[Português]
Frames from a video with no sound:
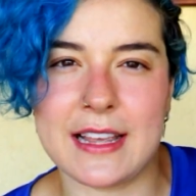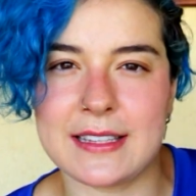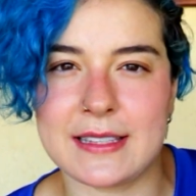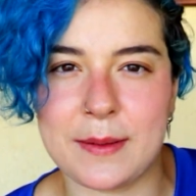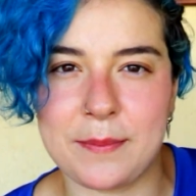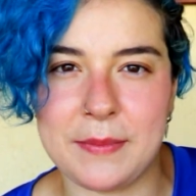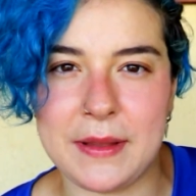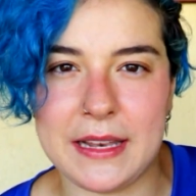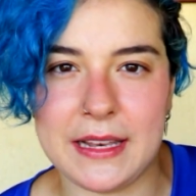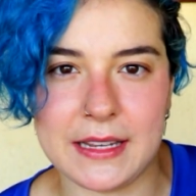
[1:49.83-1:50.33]
E
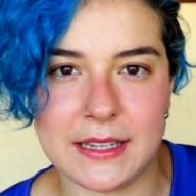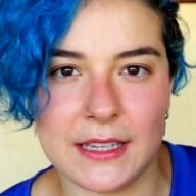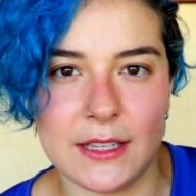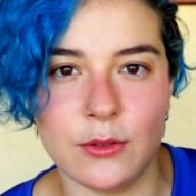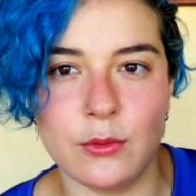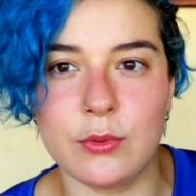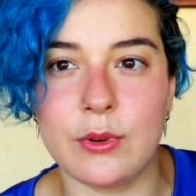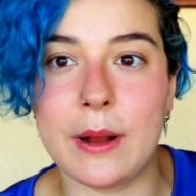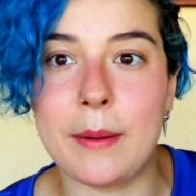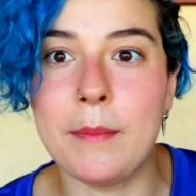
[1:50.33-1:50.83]
essa pilha
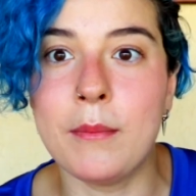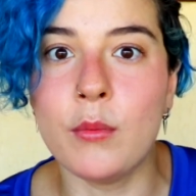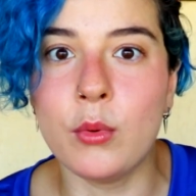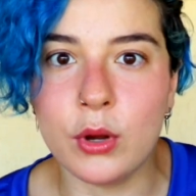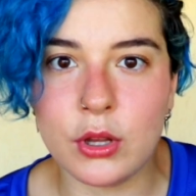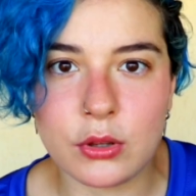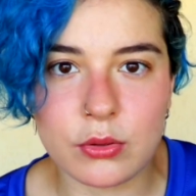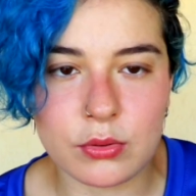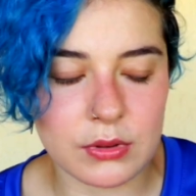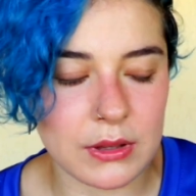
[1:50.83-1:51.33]
aqui dura
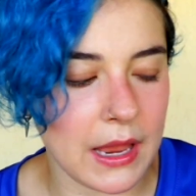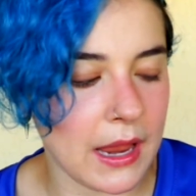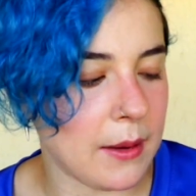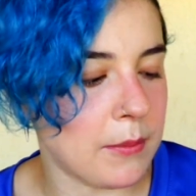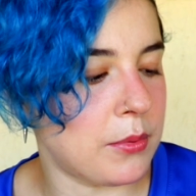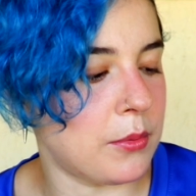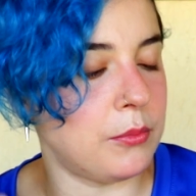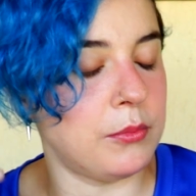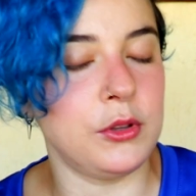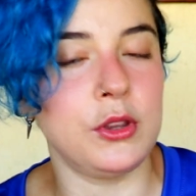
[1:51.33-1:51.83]
muito
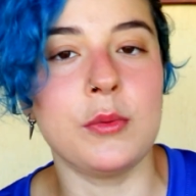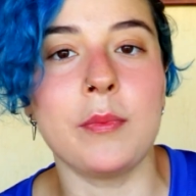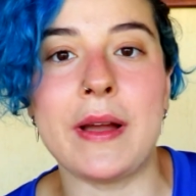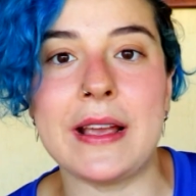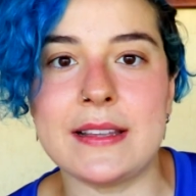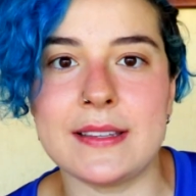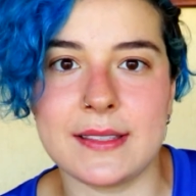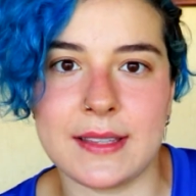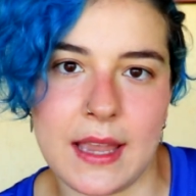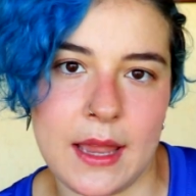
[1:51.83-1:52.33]
tempo, muito
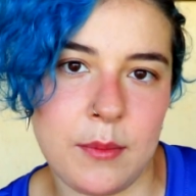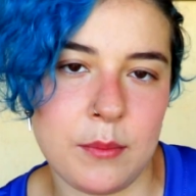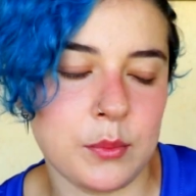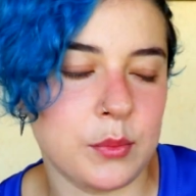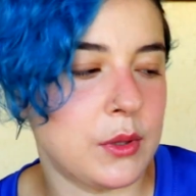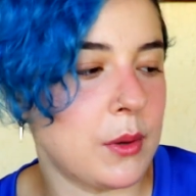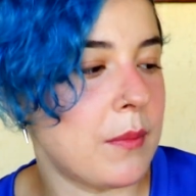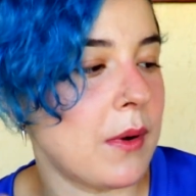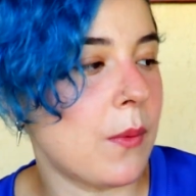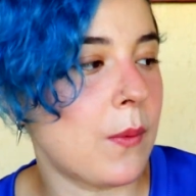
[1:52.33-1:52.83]
mais
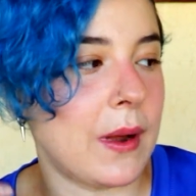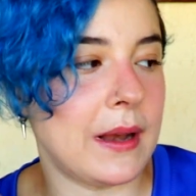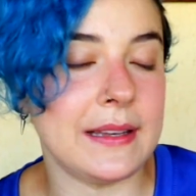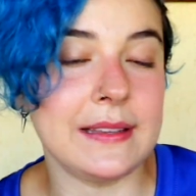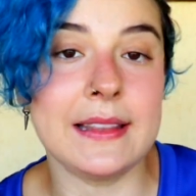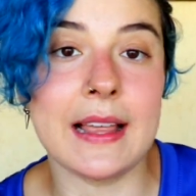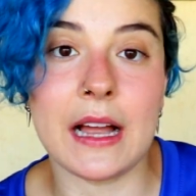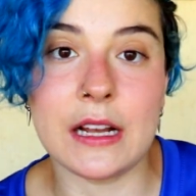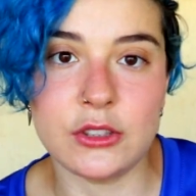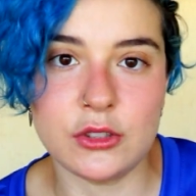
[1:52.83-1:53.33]
tempo, tem uma
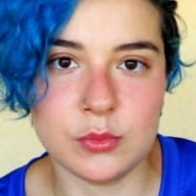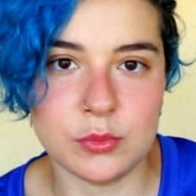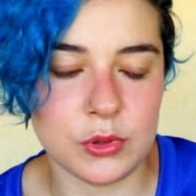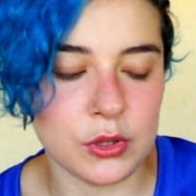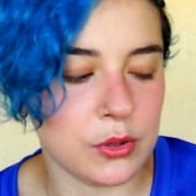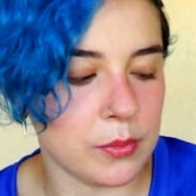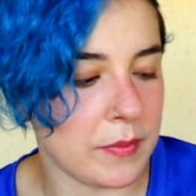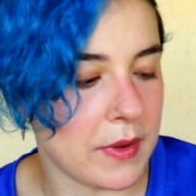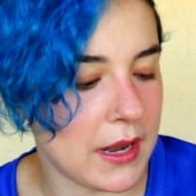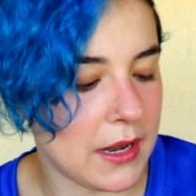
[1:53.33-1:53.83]
qualidade
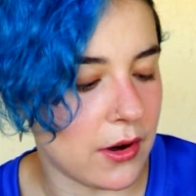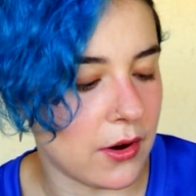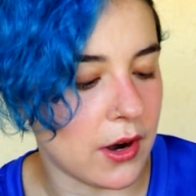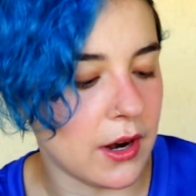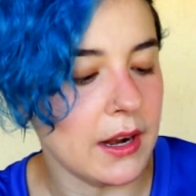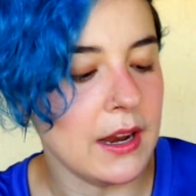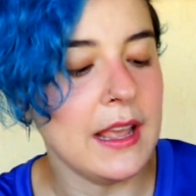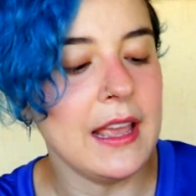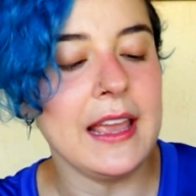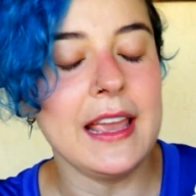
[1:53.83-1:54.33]
muito
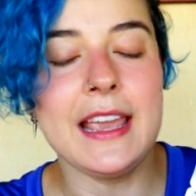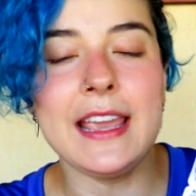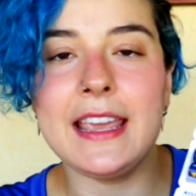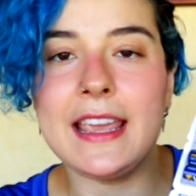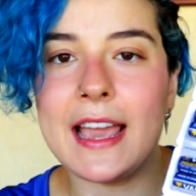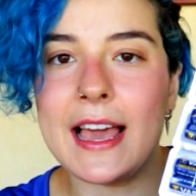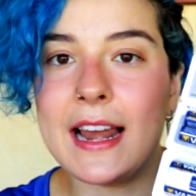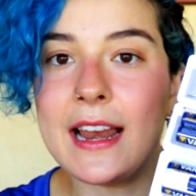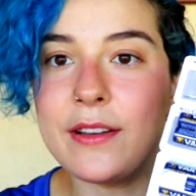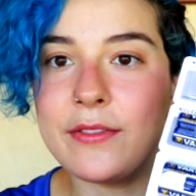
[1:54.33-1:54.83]
melhor
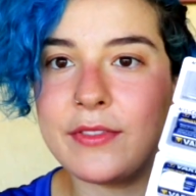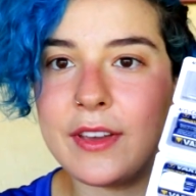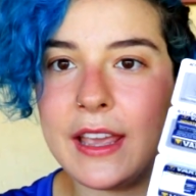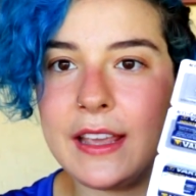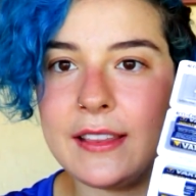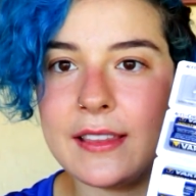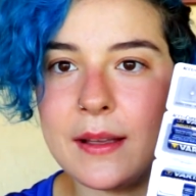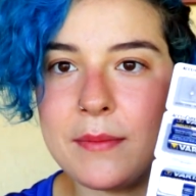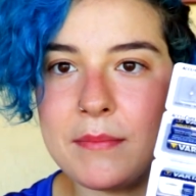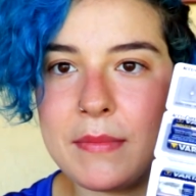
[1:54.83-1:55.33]
e ela
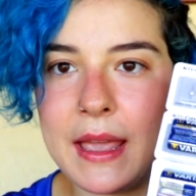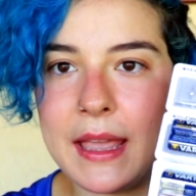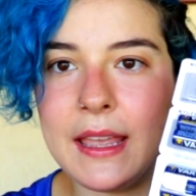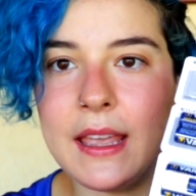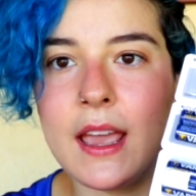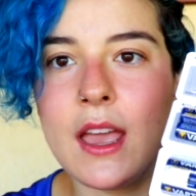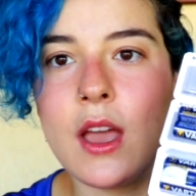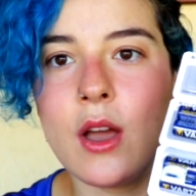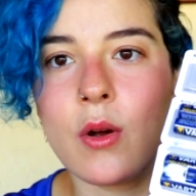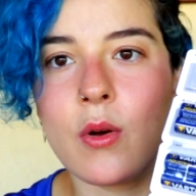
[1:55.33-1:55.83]
vem também
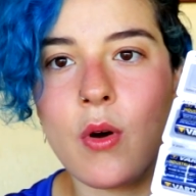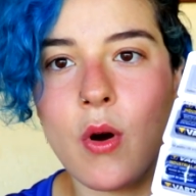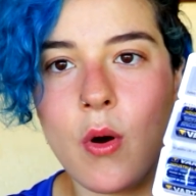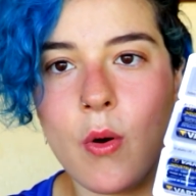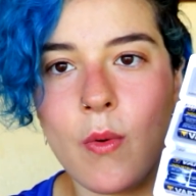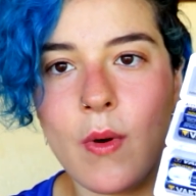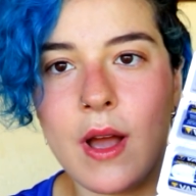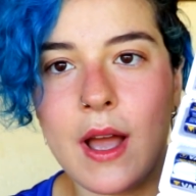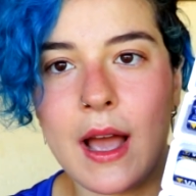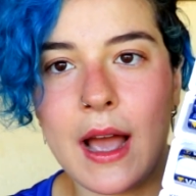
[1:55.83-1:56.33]

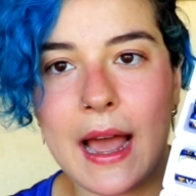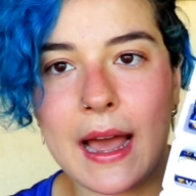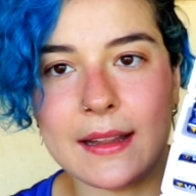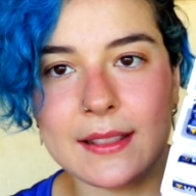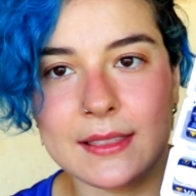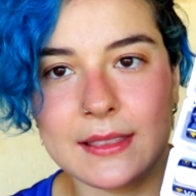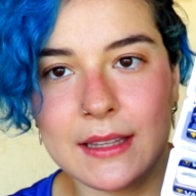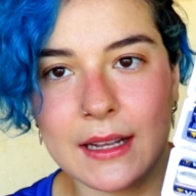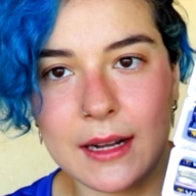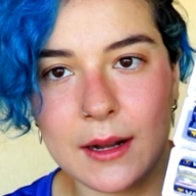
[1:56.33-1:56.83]
com a
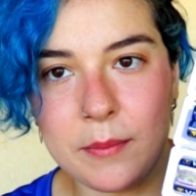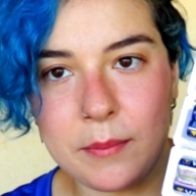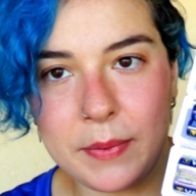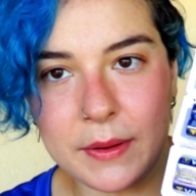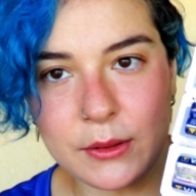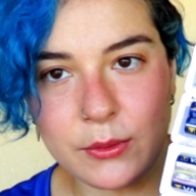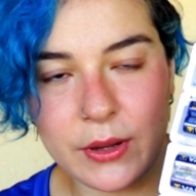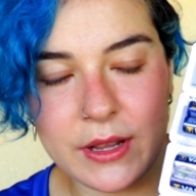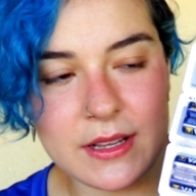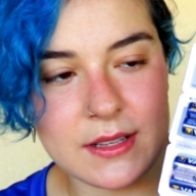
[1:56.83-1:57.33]

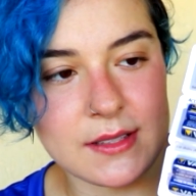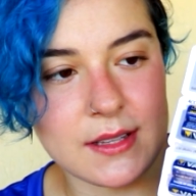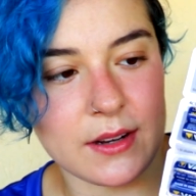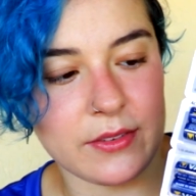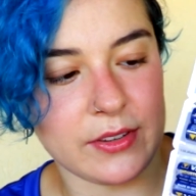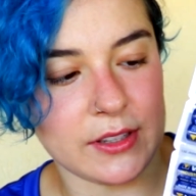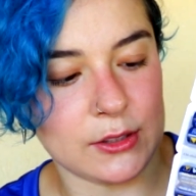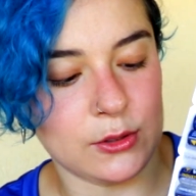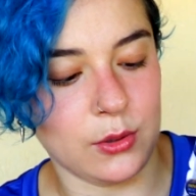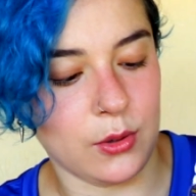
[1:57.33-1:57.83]
tampa do
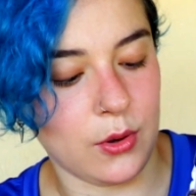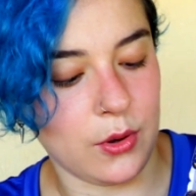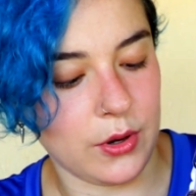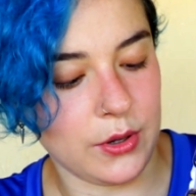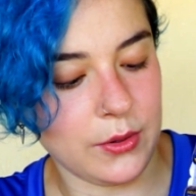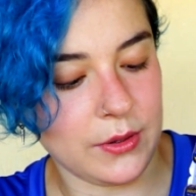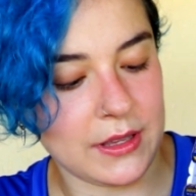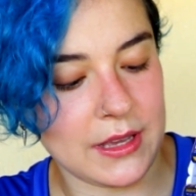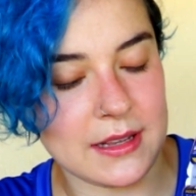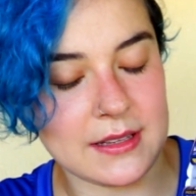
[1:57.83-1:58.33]

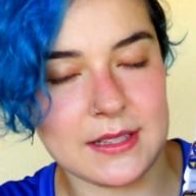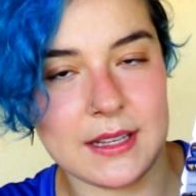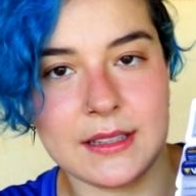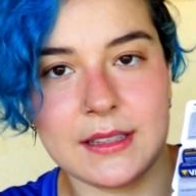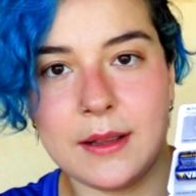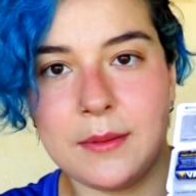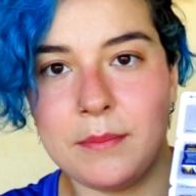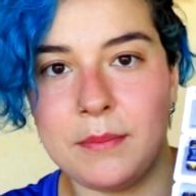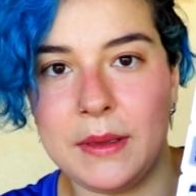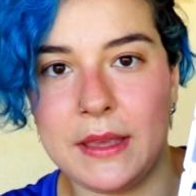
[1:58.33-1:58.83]
reservatório, que é essa
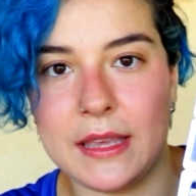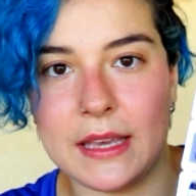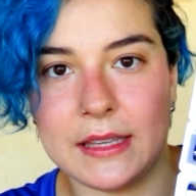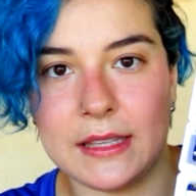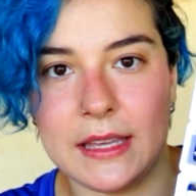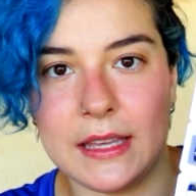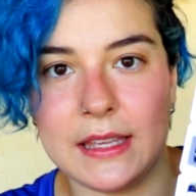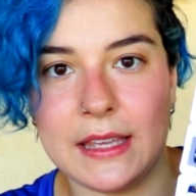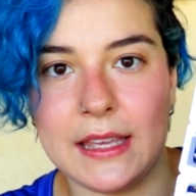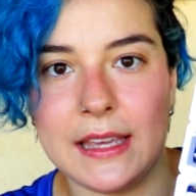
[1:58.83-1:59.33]
tampinha
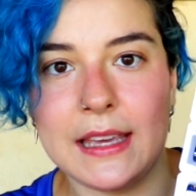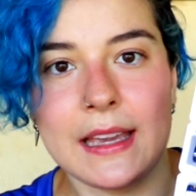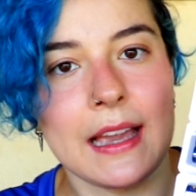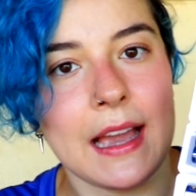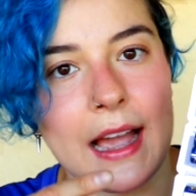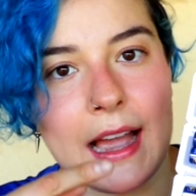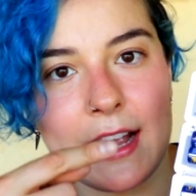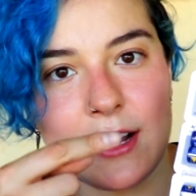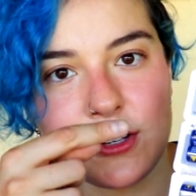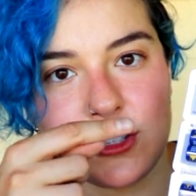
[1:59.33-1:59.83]
aqui que
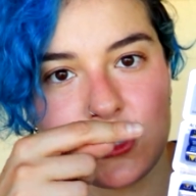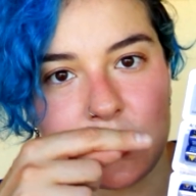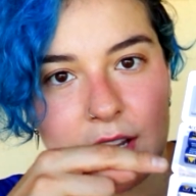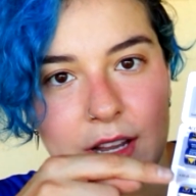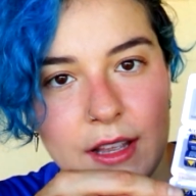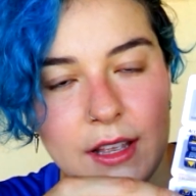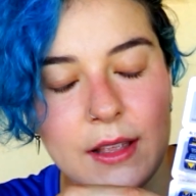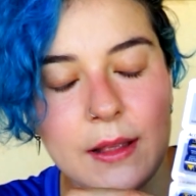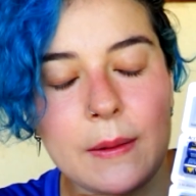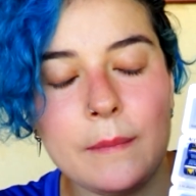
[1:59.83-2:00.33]

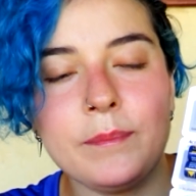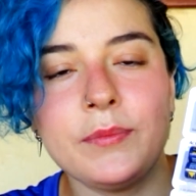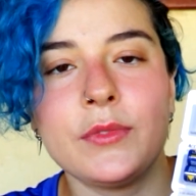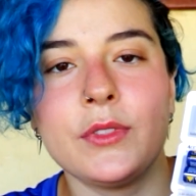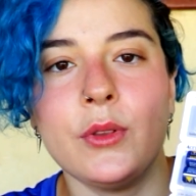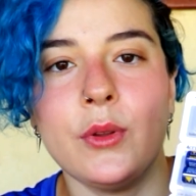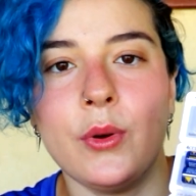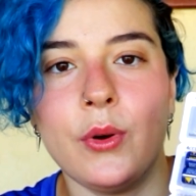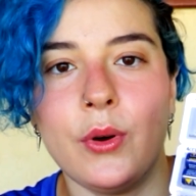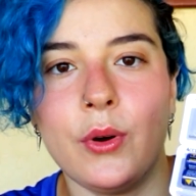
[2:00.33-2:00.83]
encaixa
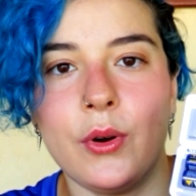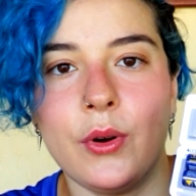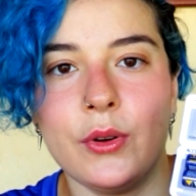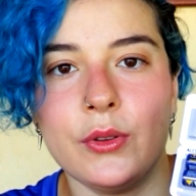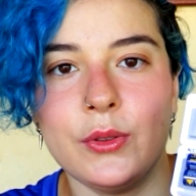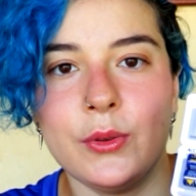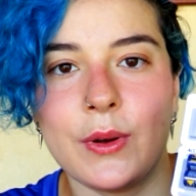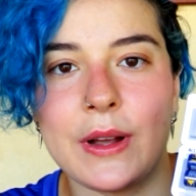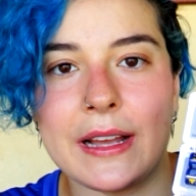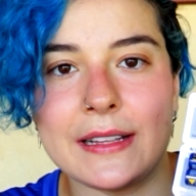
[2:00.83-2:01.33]
no, no